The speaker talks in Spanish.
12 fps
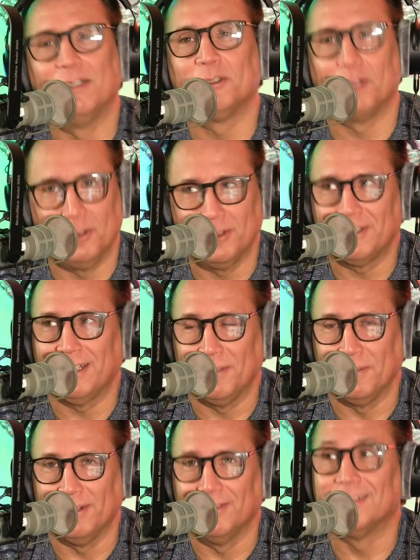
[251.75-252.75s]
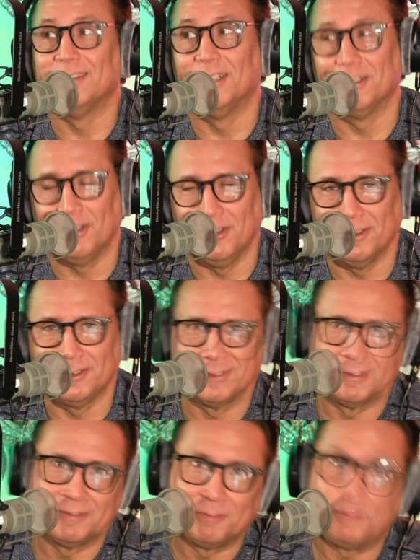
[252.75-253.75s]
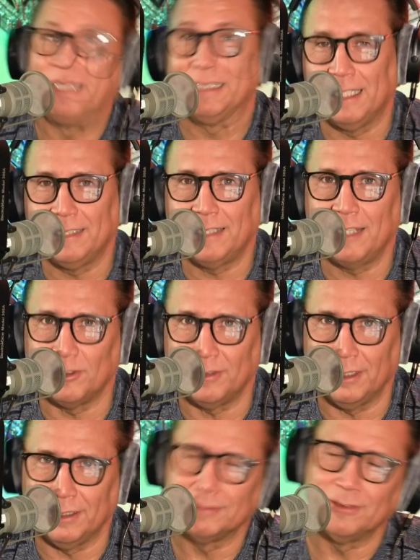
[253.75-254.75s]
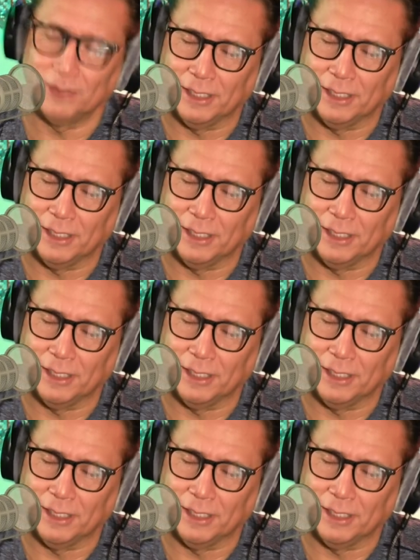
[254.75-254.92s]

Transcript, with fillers: No todos, créemelo, no todos. Pantaletas y sostenes.